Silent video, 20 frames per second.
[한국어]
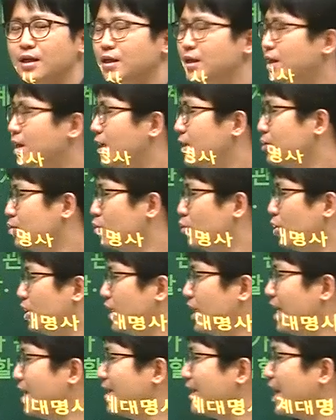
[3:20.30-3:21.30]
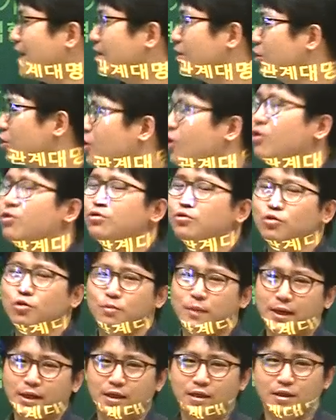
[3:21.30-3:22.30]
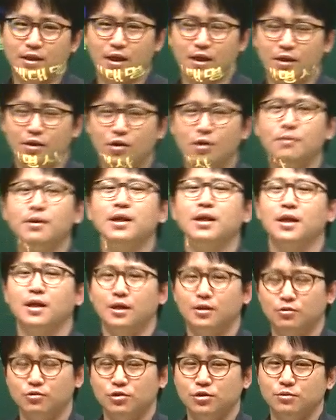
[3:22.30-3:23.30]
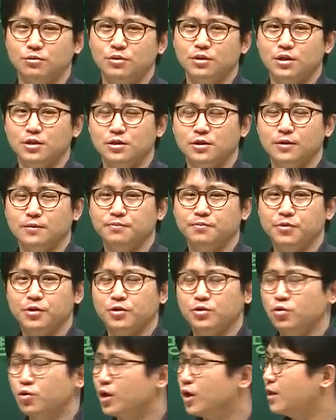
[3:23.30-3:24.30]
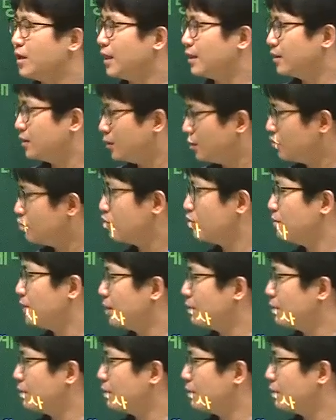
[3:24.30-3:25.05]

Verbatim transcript: 아니라 소리가 났던으로 바뀐다. 이것만 알아두시면 되죠. 소리가 났던으로